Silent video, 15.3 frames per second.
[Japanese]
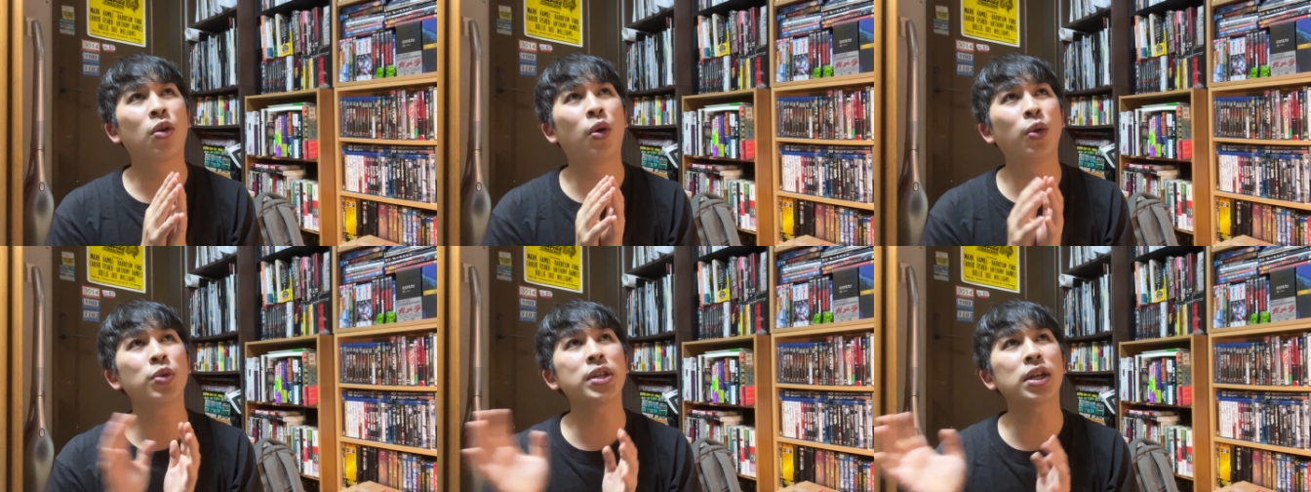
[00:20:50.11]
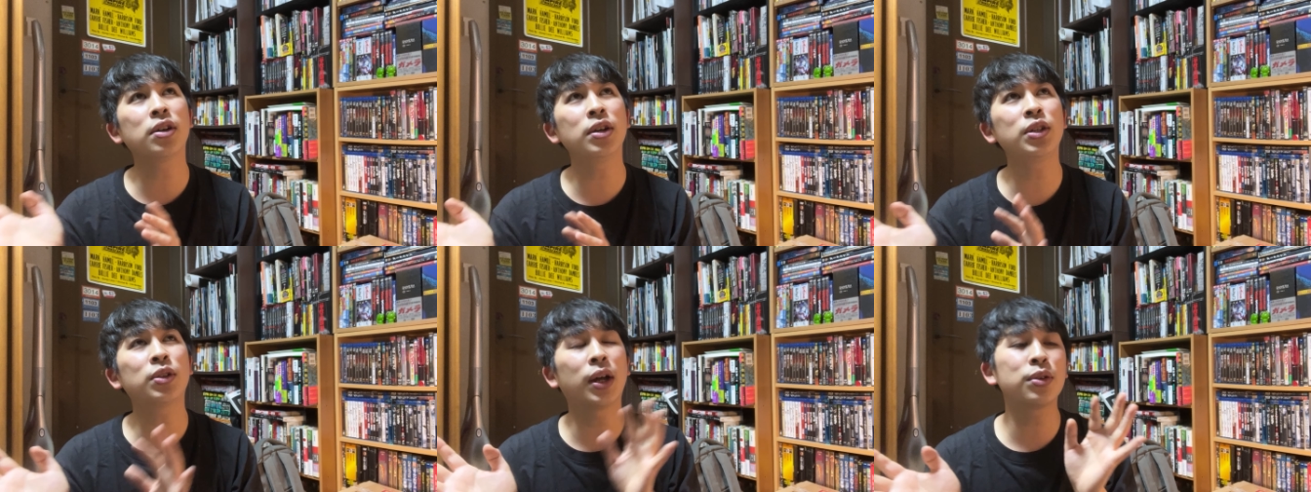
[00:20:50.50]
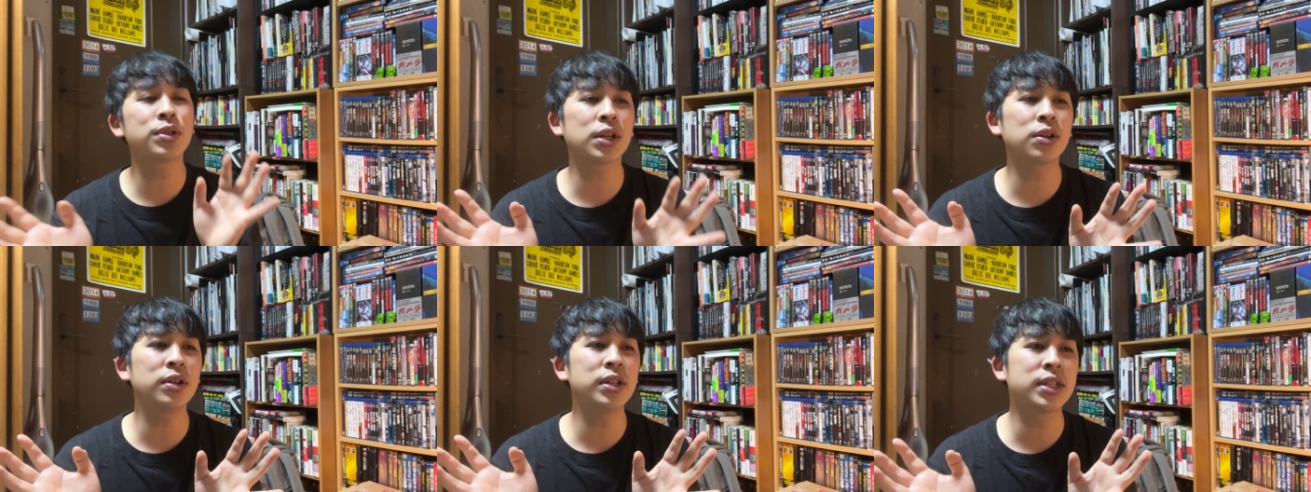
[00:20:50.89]
この作品とあの
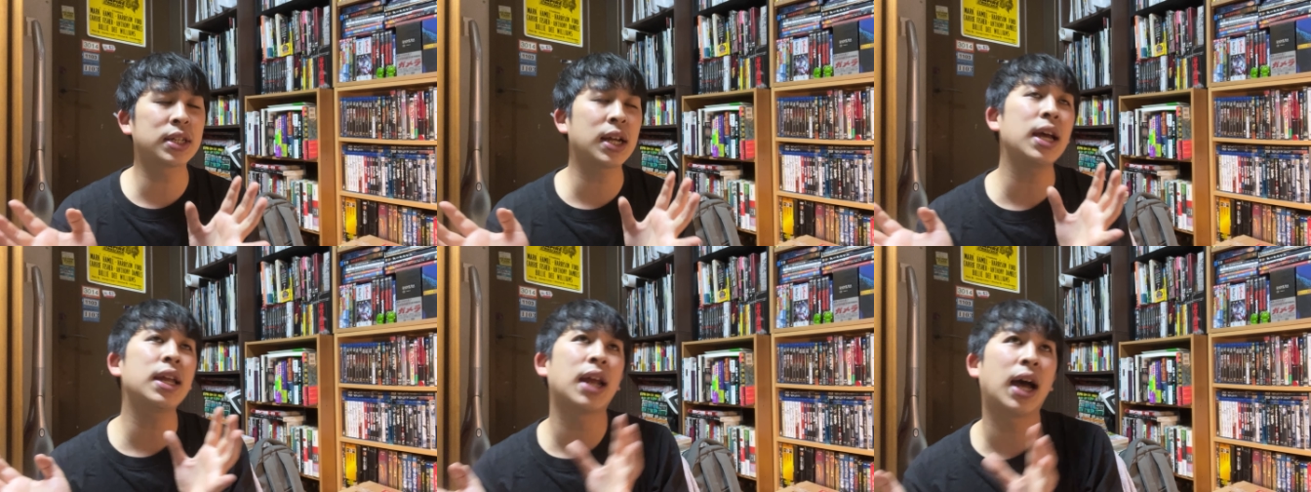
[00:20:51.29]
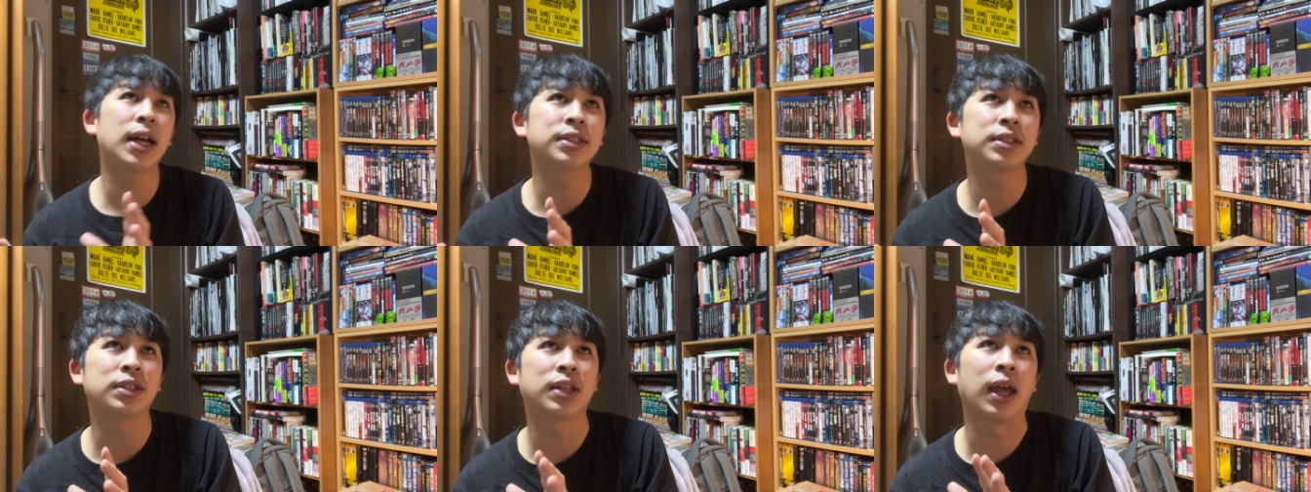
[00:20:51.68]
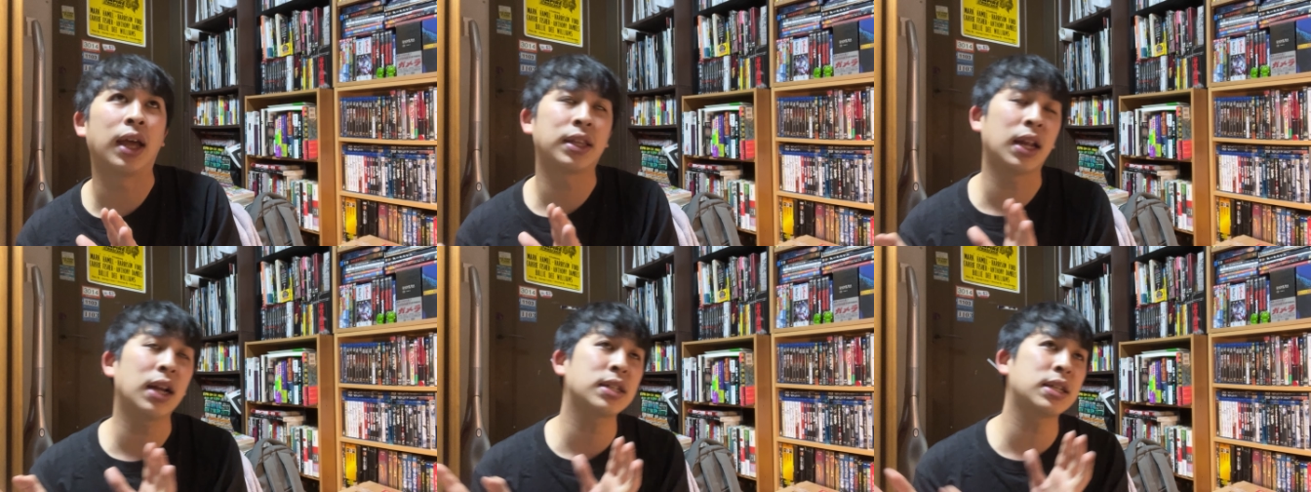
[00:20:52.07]
作品近いなって
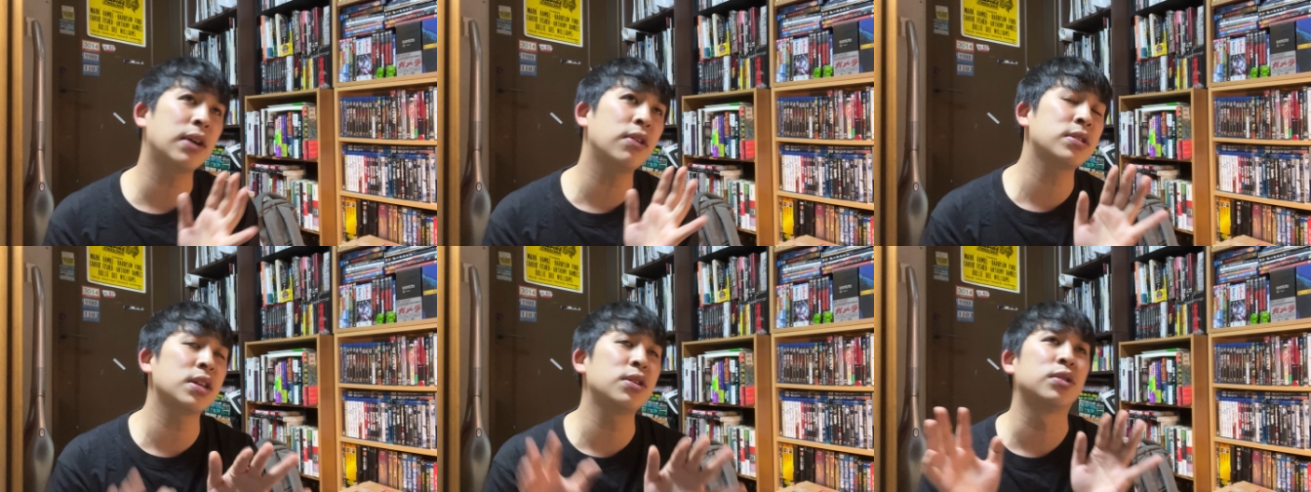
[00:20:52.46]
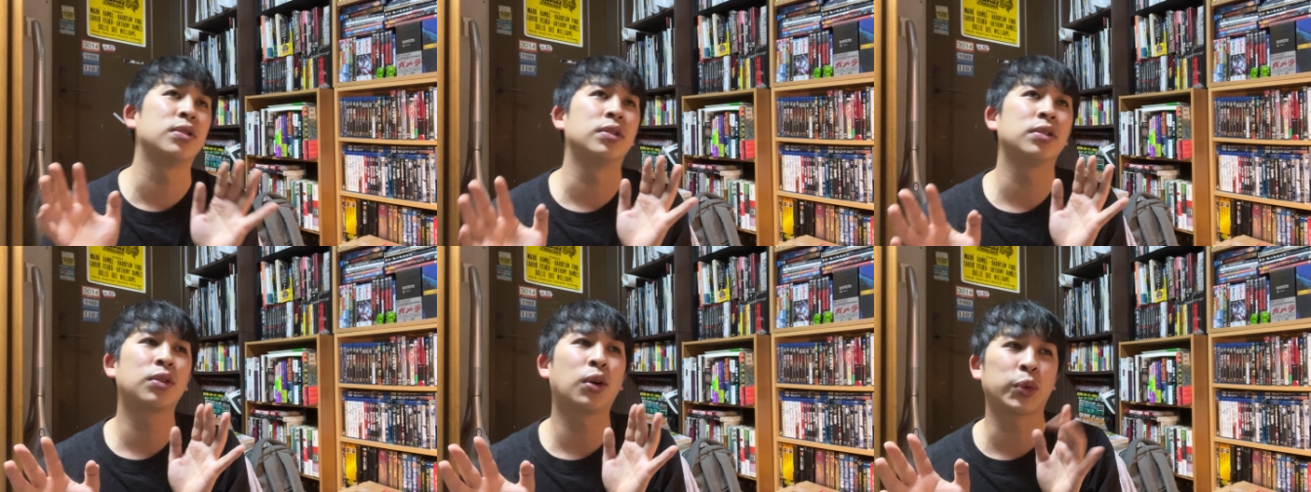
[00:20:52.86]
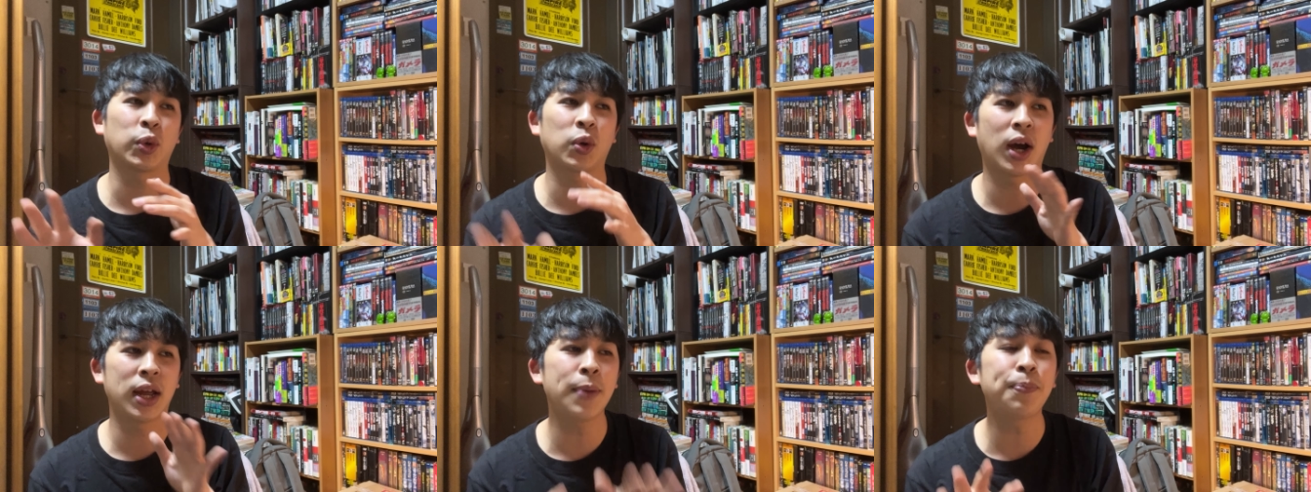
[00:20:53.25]
照らし合わせるこ
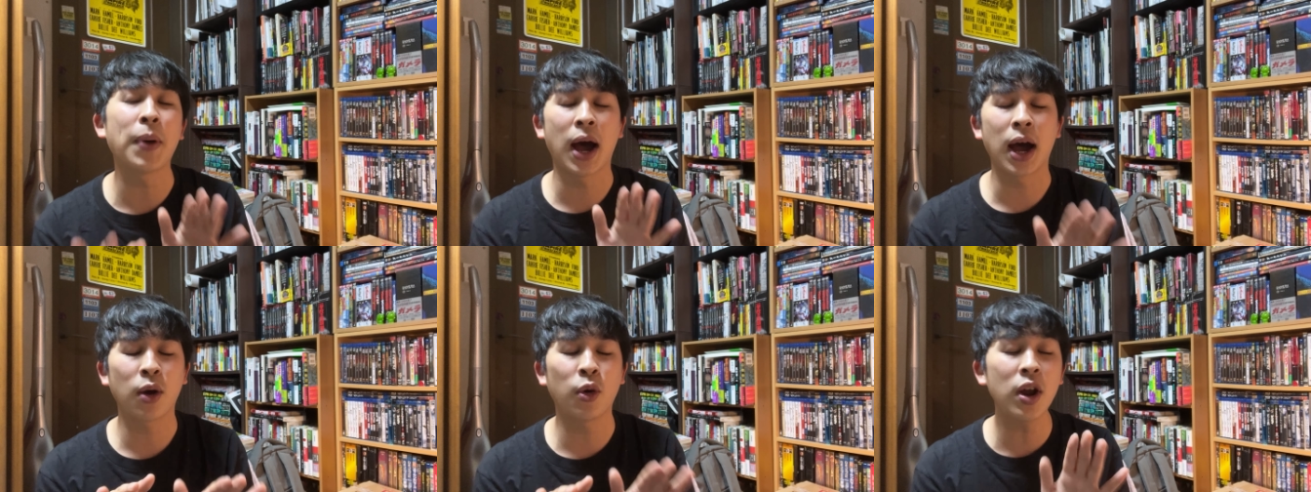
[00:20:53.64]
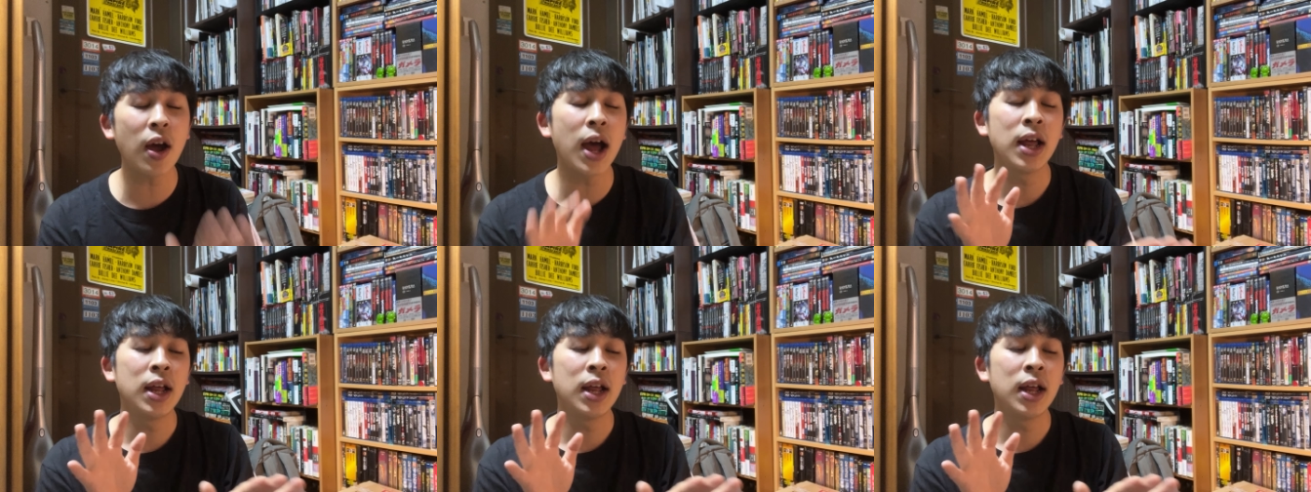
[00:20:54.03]
とが、やっぱ、これは、